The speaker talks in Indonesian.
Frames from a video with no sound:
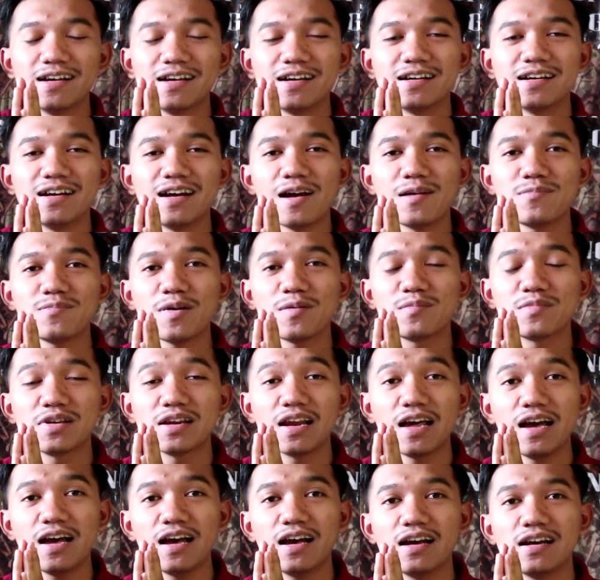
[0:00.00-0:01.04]
uh,
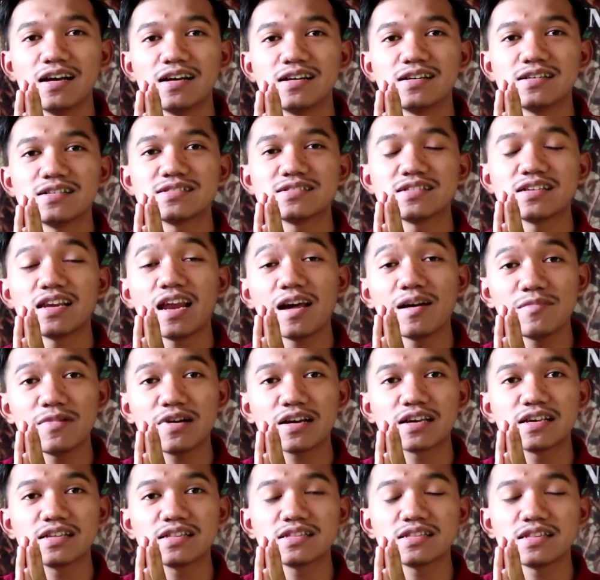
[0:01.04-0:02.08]
apabila uh,
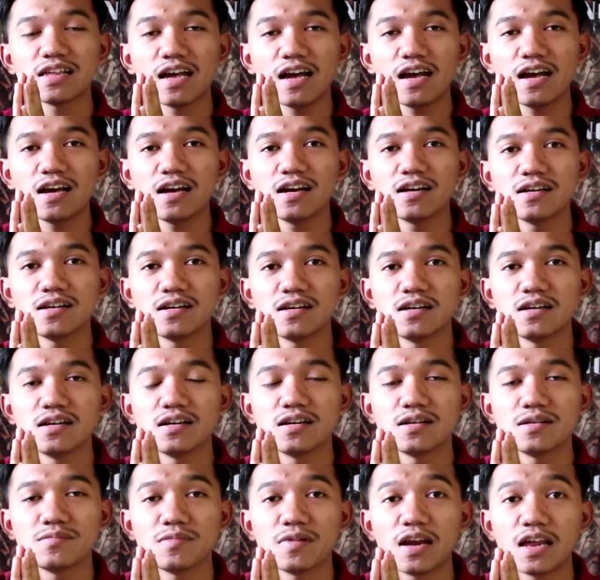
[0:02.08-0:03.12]
selama kita
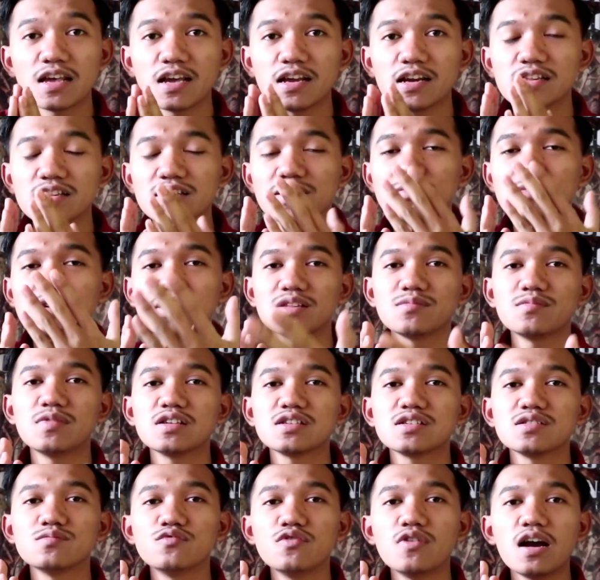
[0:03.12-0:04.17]
uh, melayani teman-teman
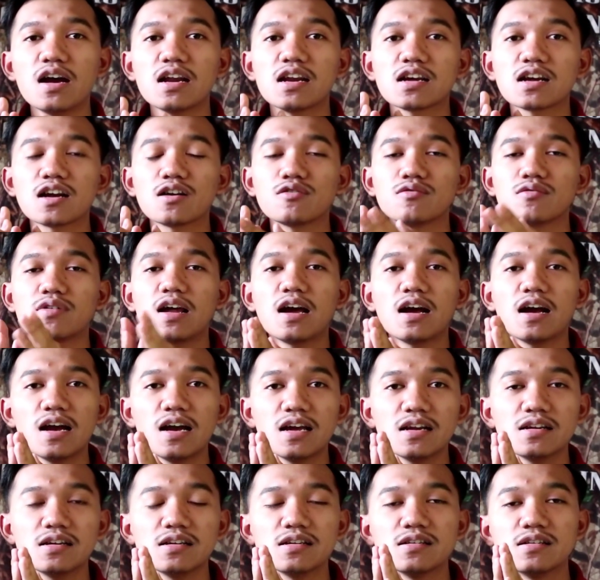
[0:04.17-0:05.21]
semua ada
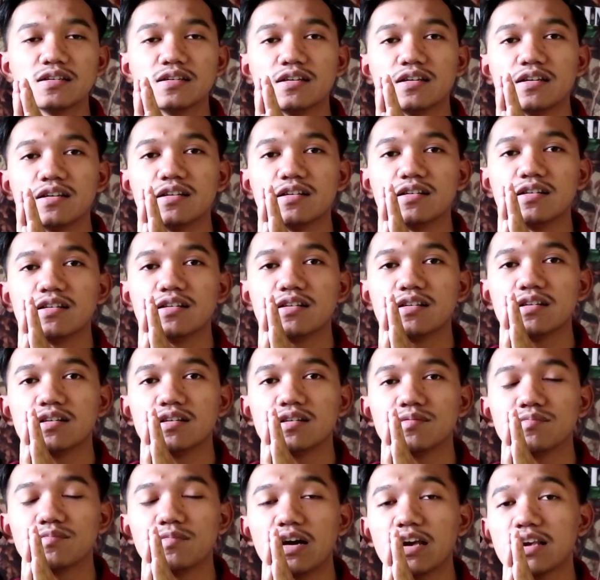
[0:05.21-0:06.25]
kekurangan uh,
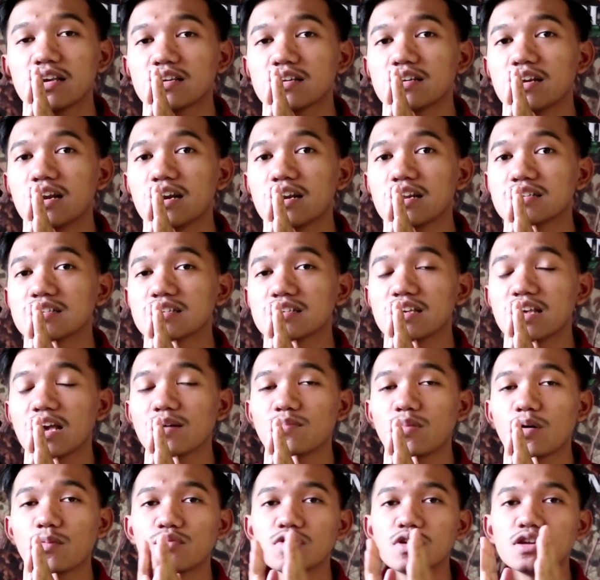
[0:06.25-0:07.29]
baik dari segi
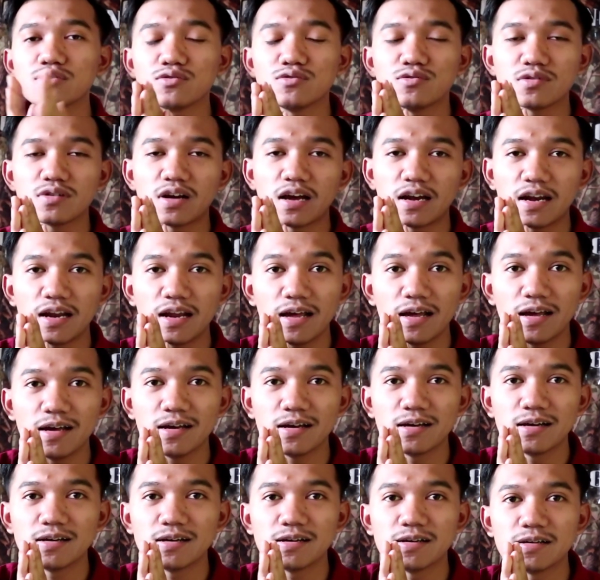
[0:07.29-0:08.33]
apapun itu karena
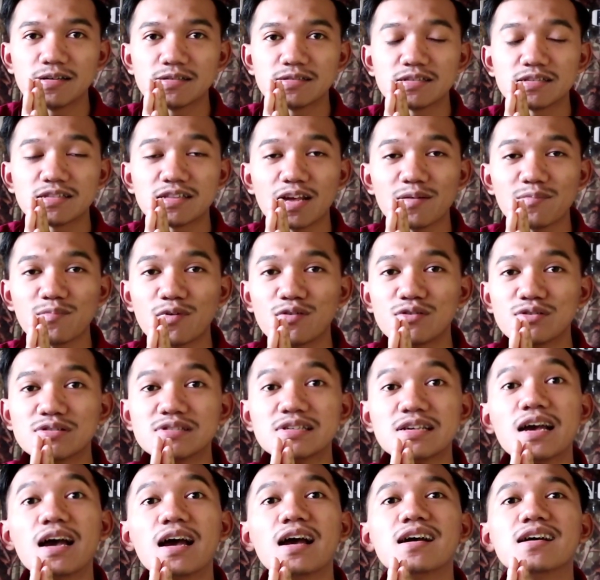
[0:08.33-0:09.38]
uh, setiap
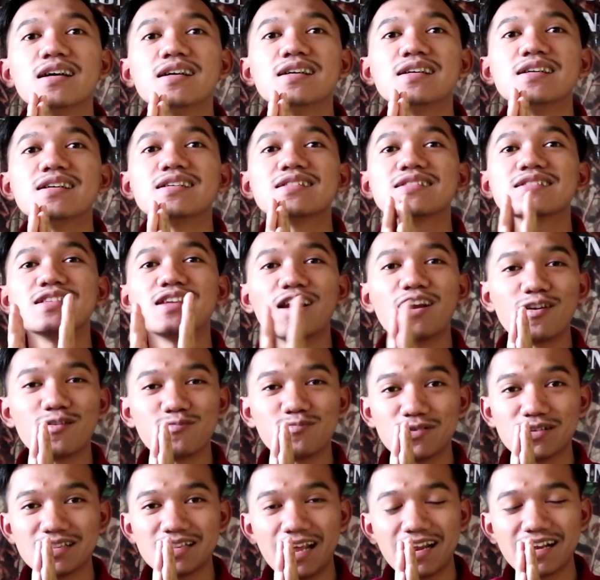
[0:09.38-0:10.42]
manusia tidak
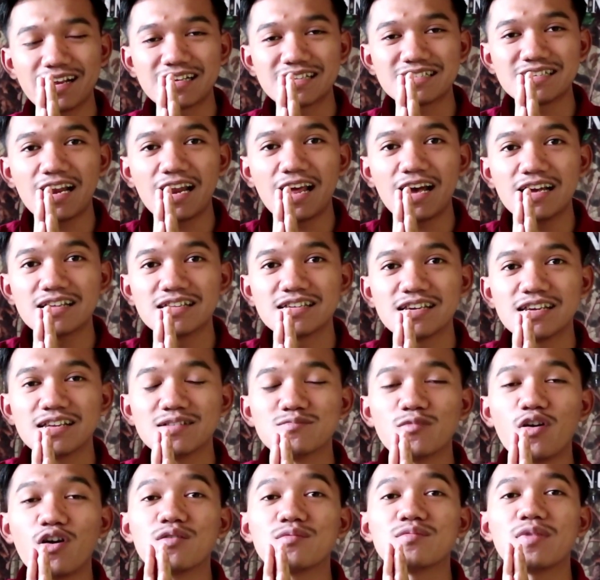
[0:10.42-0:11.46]
luput dari kesalahan
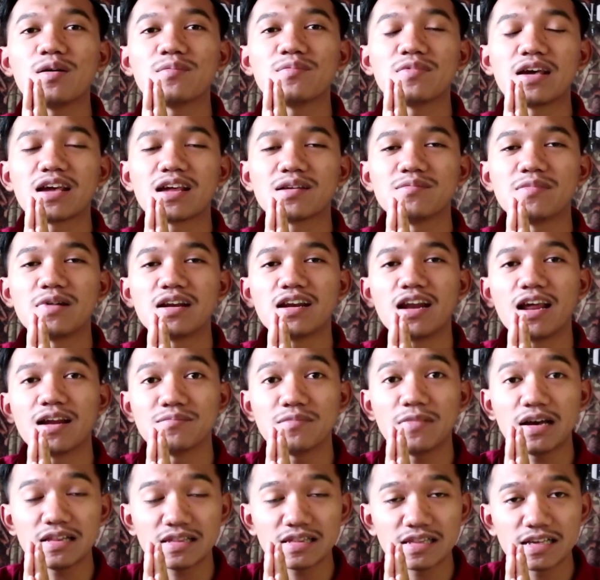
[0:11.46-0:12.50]
jadi mohon maaf lahir dan
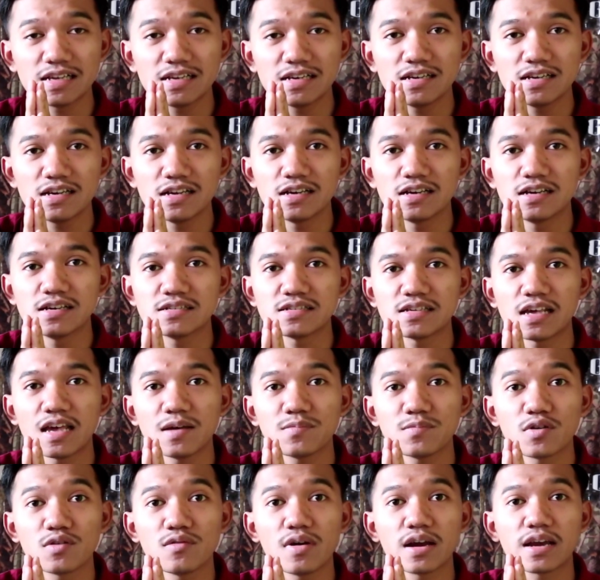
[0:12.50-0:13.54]
batin uh, saya
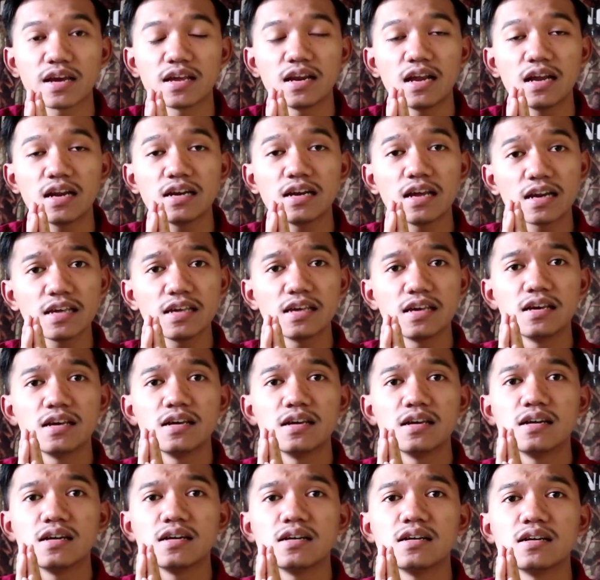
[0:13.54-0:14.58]
perwakilan dari
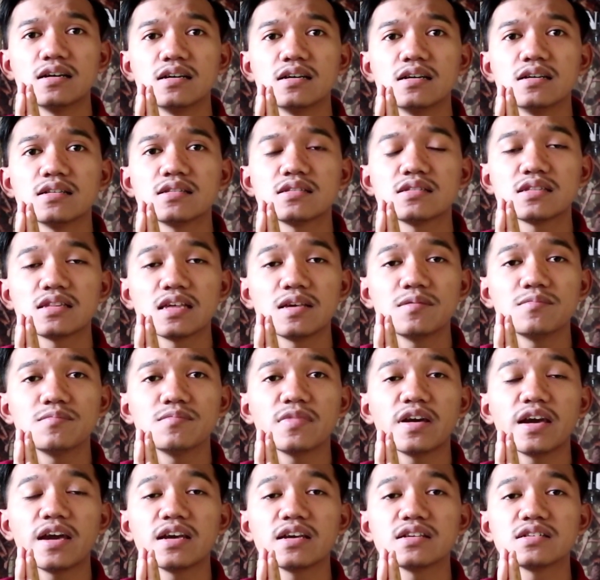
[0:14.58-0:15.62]
uh, tim
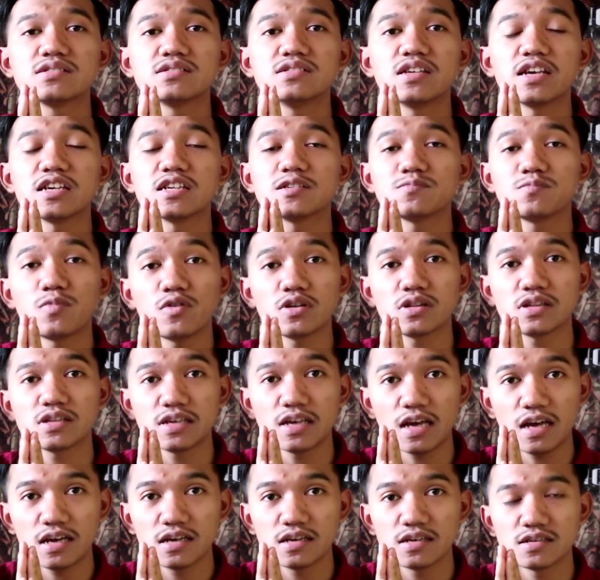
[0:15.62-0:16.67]
SJ Sport
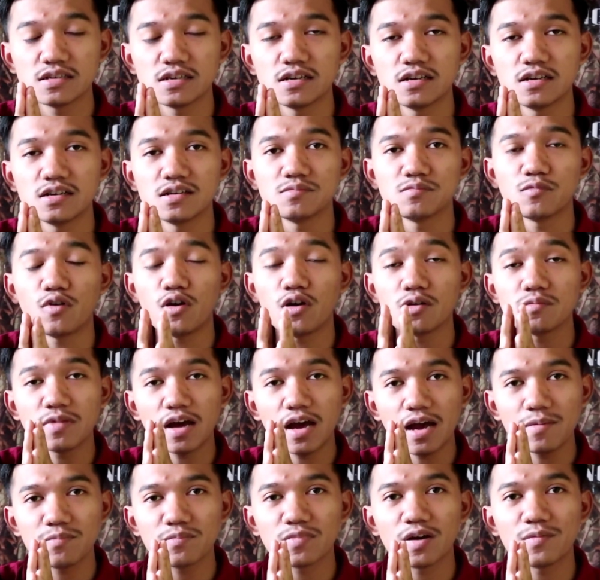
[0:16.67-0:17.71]
ya uh, mohon
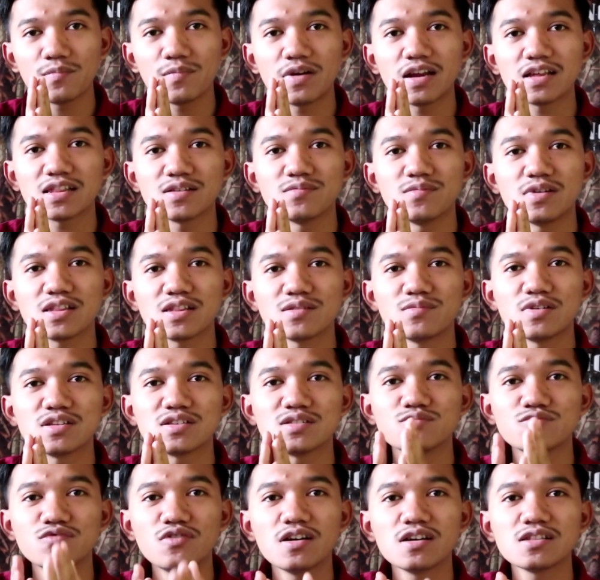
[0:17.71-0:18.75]
maaf kepada teman-teman
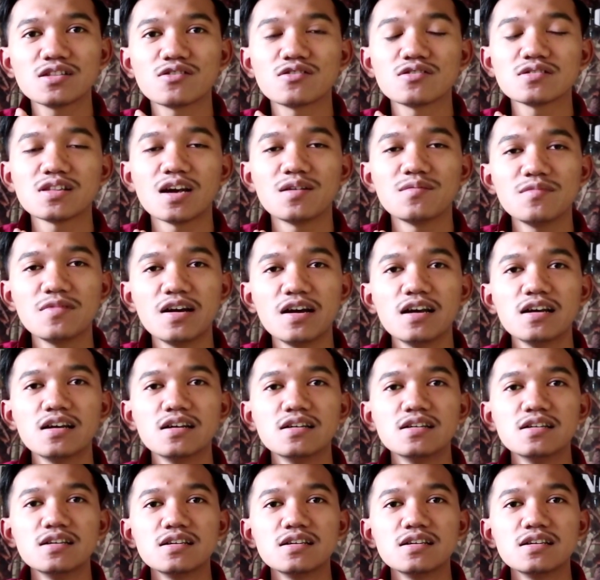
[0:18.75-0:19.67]
semua terutama